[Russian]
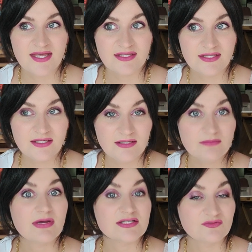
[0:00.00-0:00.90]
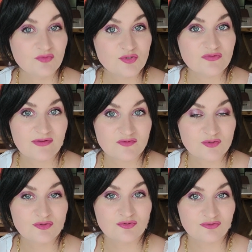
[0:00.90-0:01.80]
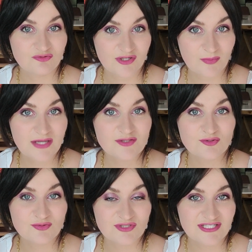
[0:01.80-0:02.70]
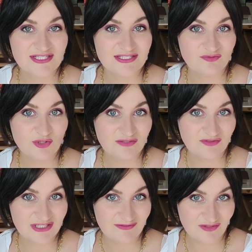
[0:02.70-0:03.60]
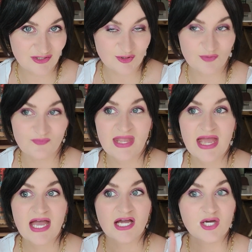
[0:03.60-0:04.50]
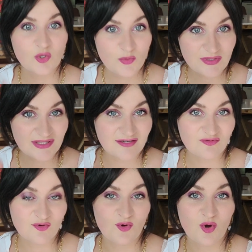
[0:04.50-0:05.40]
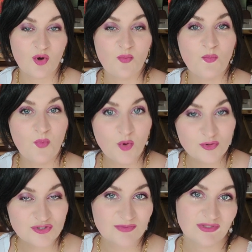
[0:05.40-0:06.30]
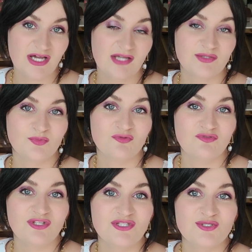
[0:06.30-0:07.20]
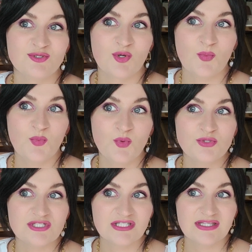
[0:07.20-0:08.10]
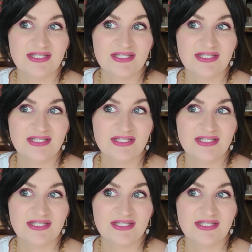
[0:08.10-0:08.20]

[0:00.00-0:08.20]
и озвучу вам всю эту информацию здесь сегодня в этом видео. Кроме того, бонусом к данному видео будет